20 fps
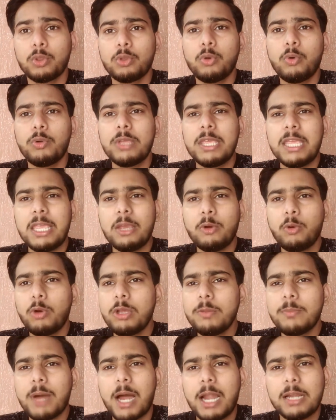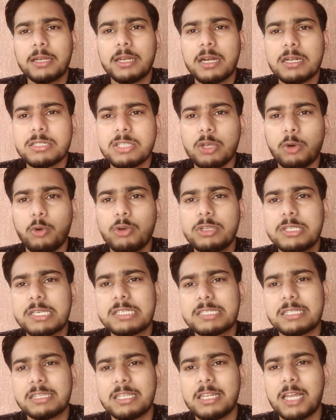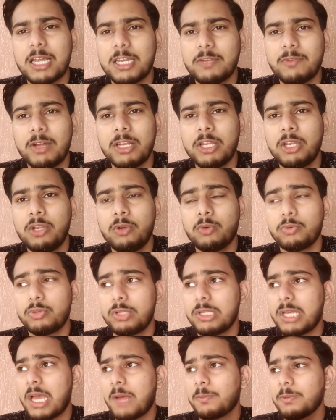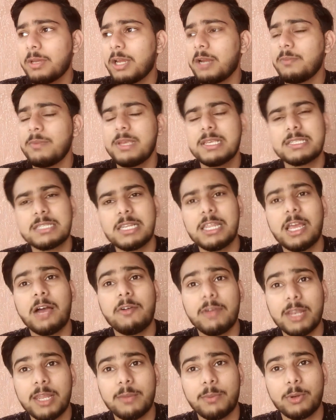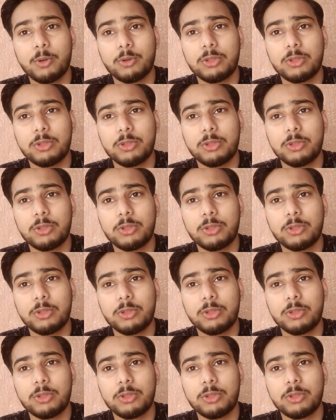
तो ये कोई मार्केट से कोई चीज़ इतनी लाने वाली नहीं होती है आपके घर में इजीली अवेलेबल